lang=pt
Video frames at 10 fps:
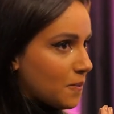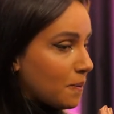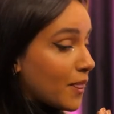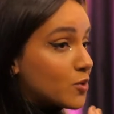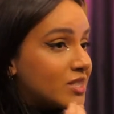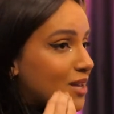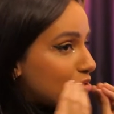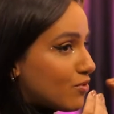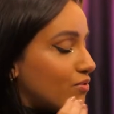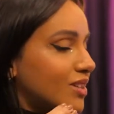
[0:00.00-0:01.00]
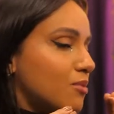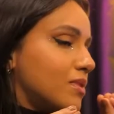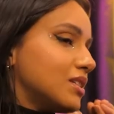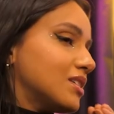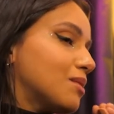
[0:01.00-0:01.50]
Eu sempre vou, não,
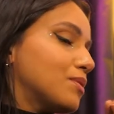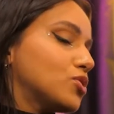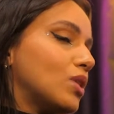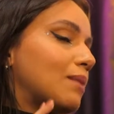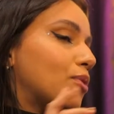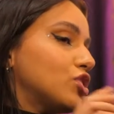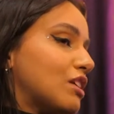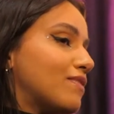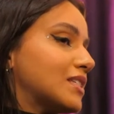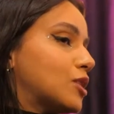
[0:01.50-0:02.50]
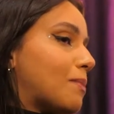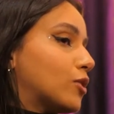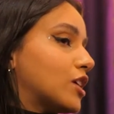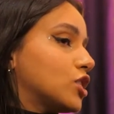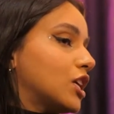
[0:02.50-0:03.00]
mas essa pessoa ela pode estar tá fazendo
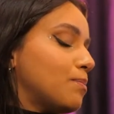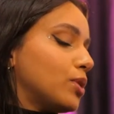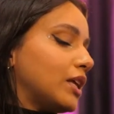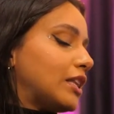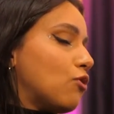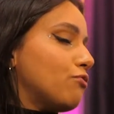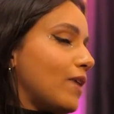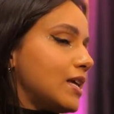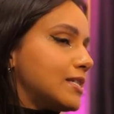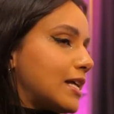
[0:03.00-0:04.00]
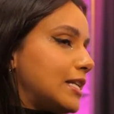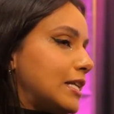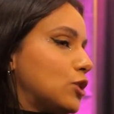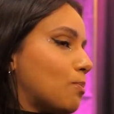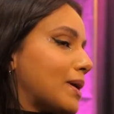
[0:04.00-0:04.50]
maldade aqui, porque talvez ali
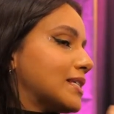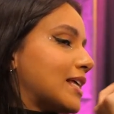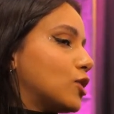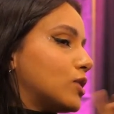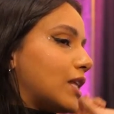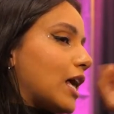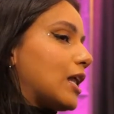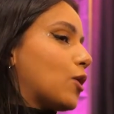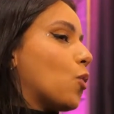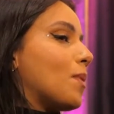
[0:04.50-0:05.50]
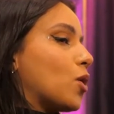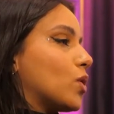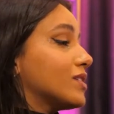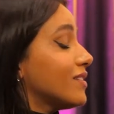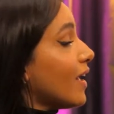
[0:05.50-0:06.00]
no passado dela alguma
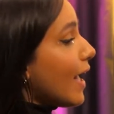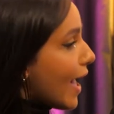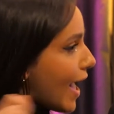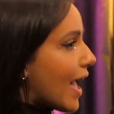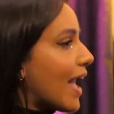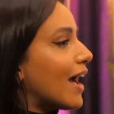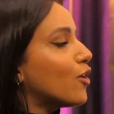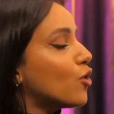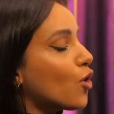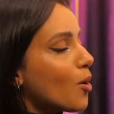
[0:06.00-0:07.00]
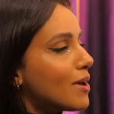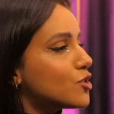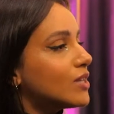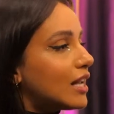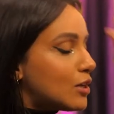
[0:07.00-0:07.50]
coisa. É, uhum. eu
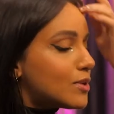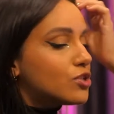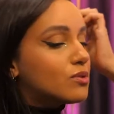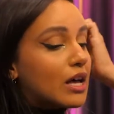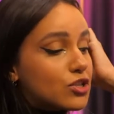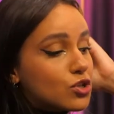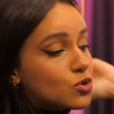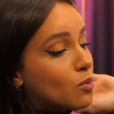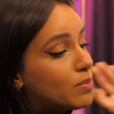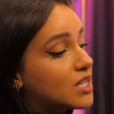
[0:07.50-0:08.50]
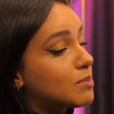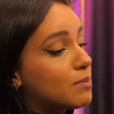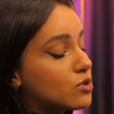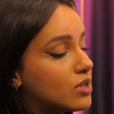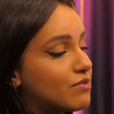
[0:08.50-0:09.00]
começo a dar ali umas as desculpinhas pra
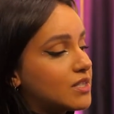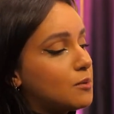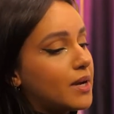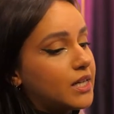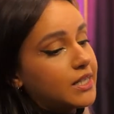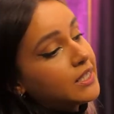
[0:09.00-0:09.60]
pessoa estar tá fazendo merda.